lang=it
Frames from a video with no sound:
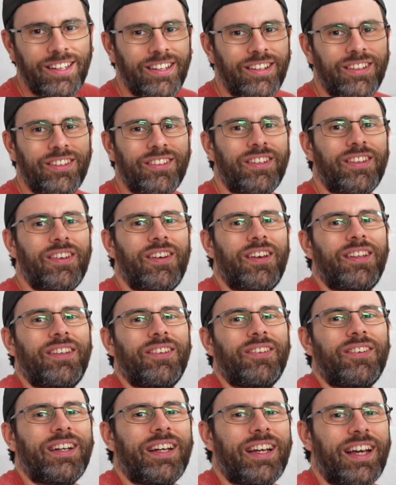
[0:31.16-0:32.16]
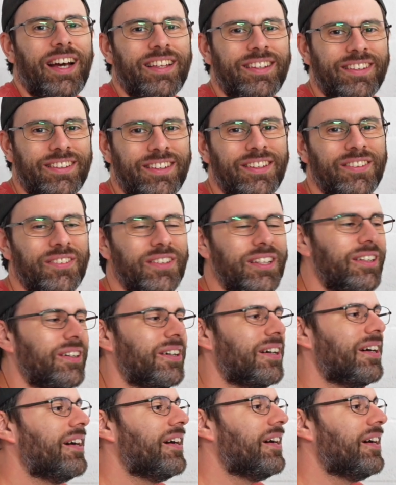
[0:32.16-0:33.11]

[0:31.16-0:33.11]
non si vede un cazzo da video